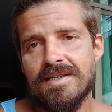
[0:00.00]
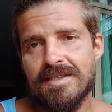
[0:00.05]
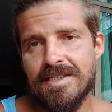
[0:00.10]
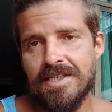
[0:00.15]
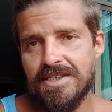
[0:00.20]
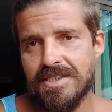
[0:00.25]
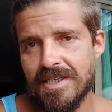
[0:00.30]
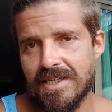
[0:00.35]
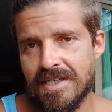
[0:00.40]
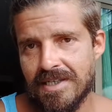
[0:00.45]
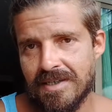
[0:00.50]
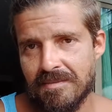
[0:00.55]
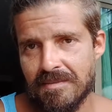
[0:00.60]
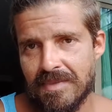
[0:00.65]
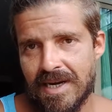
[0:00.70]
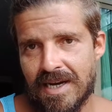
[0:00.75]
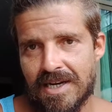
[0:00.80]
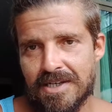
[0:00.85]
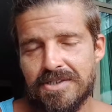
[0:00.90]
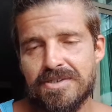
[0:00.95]
Deixa aqui
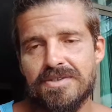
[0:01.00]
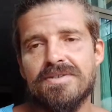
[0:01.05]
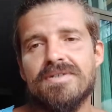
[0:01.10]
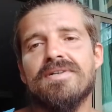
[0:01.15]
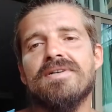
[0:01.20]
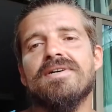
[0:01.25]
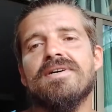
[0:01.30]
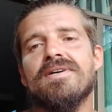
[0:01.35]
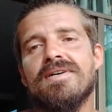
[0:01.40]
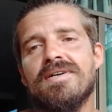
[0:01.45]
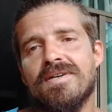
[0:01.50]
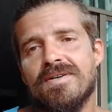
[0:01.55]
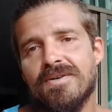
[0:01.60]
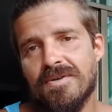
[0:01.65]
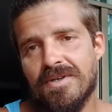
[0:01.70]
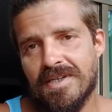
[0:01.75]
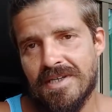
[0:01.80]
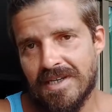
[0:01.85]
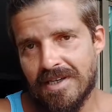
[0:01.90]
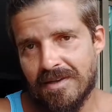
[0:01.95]
embaixo
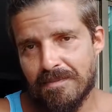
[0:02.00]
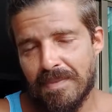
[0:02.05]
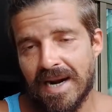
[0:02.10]
o que,